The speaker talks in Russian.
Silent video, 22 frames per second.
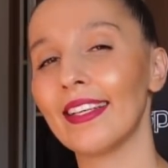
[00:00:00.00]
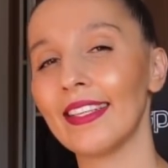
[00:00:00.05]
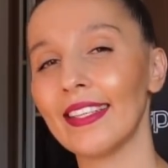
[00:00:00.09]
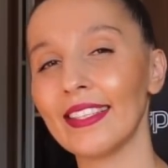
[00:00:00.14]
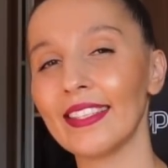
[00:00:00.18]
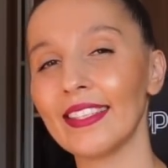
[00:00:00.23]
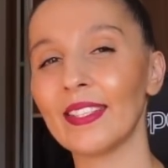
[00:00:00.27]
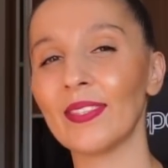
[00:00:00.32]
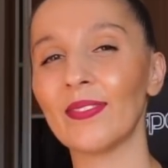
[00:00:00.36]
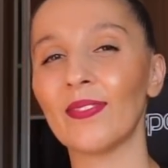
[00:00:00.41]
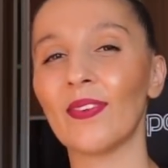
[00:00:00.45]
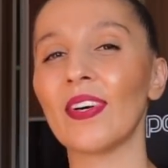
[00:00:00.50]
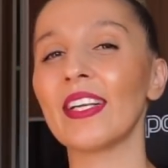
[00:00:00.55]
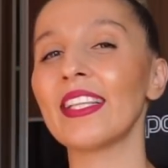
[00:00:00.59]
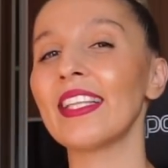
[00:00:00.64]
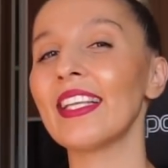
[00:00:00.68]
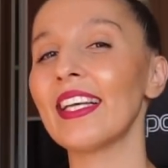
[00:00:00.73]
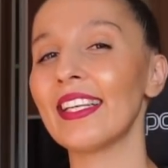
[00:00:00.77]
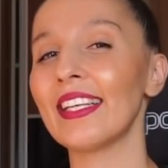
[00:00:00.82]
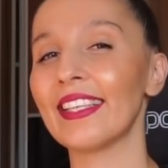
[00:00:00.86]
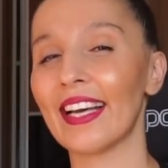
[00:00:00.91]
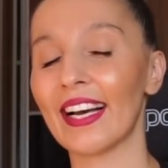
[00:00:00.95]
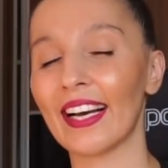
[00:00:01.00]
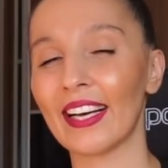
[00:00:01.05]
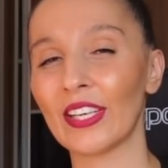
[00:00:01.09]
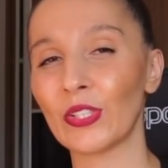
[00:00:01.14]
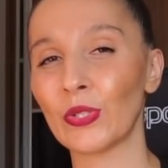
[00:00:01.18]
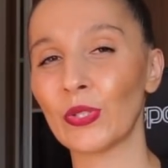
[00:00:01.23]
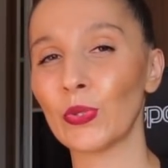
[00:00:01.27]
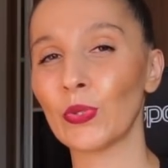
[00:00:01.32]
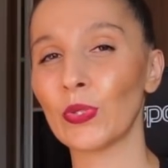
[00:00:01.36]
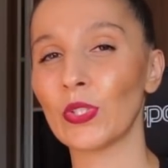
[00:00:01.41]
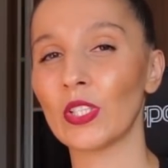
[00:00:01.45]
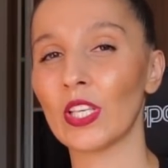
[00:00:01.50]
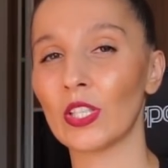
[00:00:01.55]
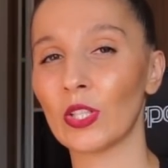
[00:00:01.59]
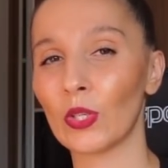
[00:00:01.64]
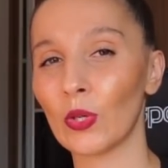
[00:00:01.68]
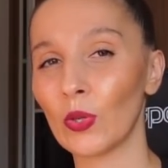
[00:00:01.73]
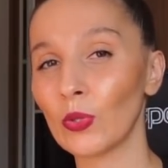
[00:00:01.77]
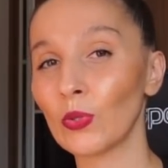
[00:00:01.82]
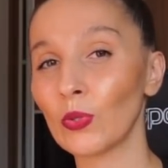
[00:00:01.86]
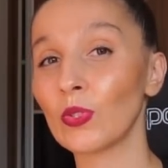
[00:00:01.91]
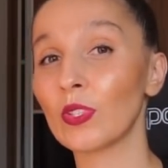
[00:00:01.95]
И сегодня я хочу
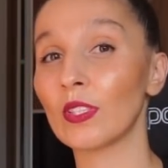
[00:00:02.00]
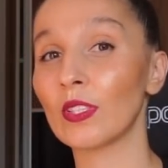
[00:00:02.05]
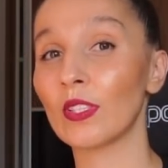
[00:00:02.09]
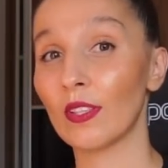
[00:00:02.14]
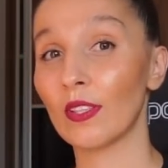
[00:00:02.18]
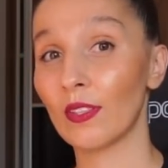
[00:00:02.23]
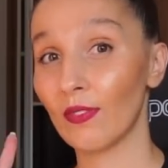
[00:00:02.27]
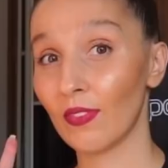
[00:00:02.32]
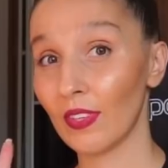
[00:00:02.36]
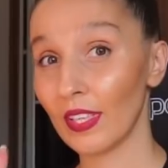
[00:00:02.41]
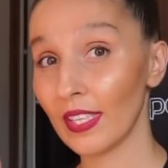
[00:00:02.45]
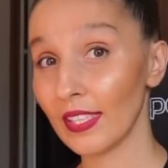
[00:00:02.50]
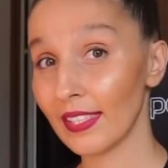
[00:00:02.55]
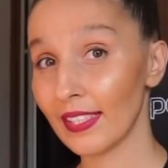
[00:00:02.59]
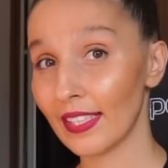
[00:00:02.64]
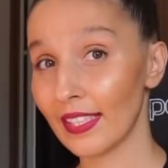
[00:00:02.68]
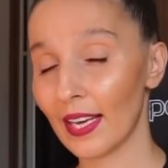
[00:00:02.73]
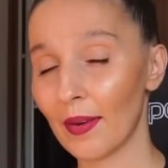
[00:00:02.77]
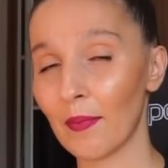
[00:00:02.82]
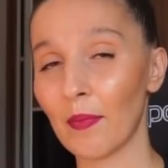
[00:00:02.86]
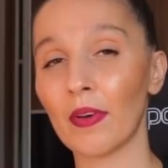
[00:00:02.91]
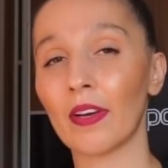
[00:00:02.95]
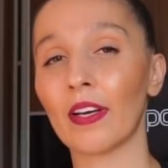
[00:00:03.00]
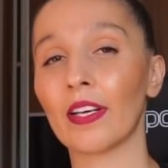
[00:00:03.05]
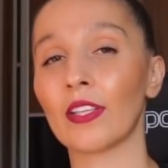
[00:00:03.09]
затронуть две темы,